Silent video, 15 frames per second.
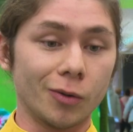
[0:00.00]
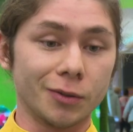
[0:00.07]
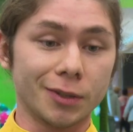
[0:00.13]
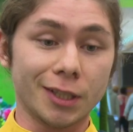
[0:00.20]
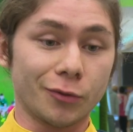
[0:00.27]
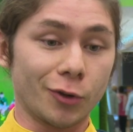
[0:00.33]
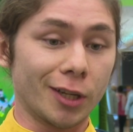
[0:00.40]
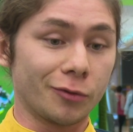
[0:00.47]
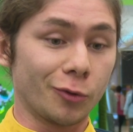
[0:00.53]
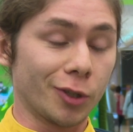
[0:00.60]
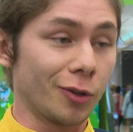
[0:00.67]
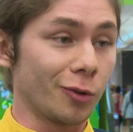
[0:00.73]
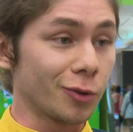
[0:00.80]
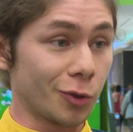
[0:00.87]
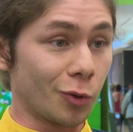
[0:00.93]
Und es fördert
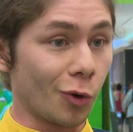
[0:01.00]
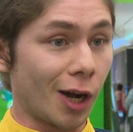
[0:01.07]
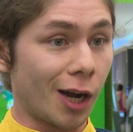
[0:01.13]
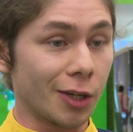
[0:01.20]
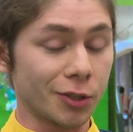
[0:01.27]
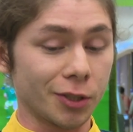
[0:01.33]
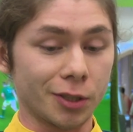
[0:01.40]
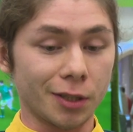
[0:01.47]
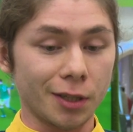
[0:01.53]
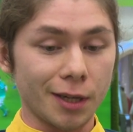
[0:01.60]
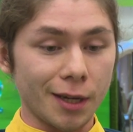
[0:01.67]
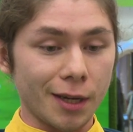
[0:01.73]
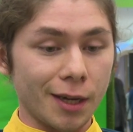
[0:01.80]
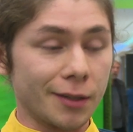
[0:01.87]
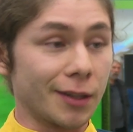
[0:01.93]
wirklich auch die Courage,
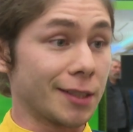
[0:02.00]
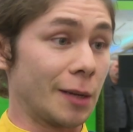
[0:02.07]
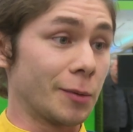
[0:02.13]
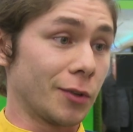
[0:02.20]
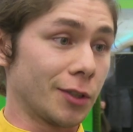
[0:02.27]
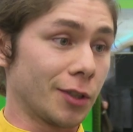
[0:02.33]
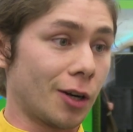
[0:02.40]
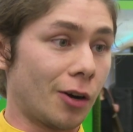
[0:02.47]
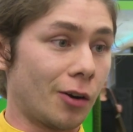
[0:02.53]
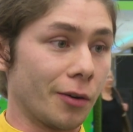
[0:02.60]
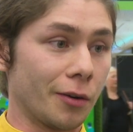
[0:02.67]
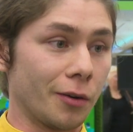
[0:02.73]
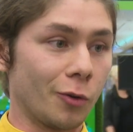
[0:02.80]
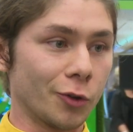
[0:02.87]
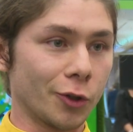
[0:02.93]
das
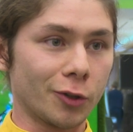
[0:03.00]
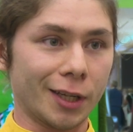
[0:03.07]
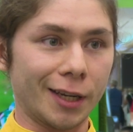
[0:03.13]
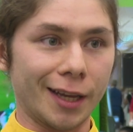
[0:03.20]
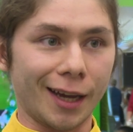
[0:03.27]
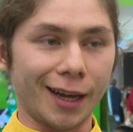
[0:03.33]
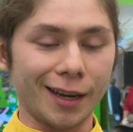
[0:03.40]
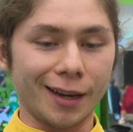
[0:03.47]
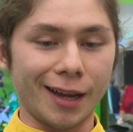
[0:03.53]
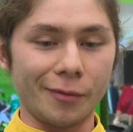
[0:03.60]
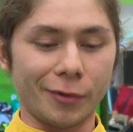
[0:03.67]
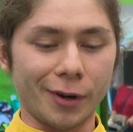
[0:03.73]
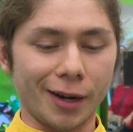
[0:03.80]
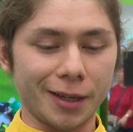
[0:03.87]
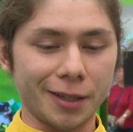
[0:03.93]
Selbstvertrauen und auch generell
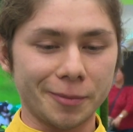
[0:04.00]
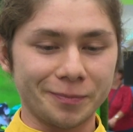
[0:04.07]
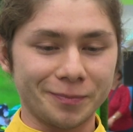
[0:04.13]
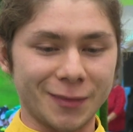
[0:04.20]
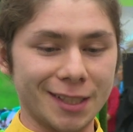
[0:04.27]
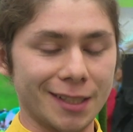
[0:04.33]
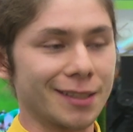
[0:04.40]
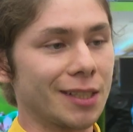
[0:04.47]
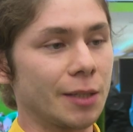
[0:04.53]
einfach dieses